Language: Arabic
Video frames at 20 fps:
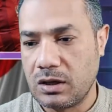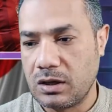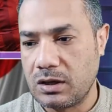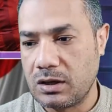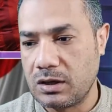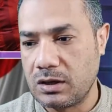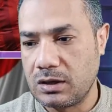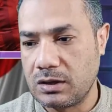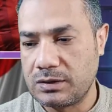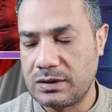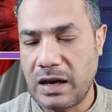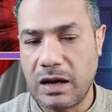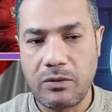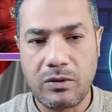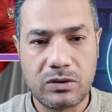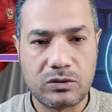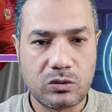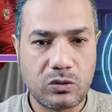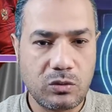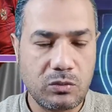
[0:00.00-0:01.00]
آه،
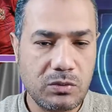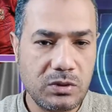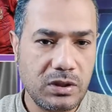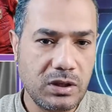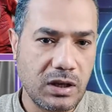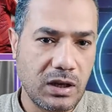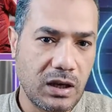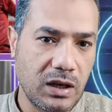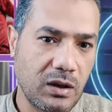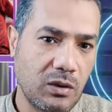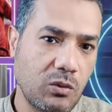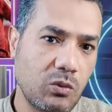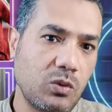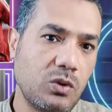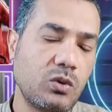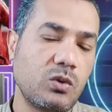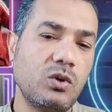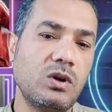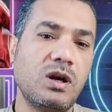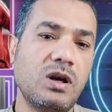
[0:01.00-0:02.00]
دعواتكم ليها
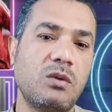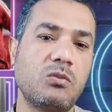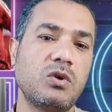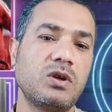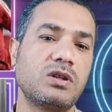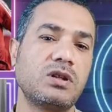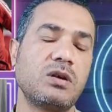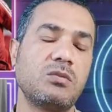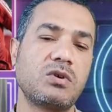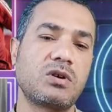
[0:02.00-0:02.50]
ولكل أمواتنا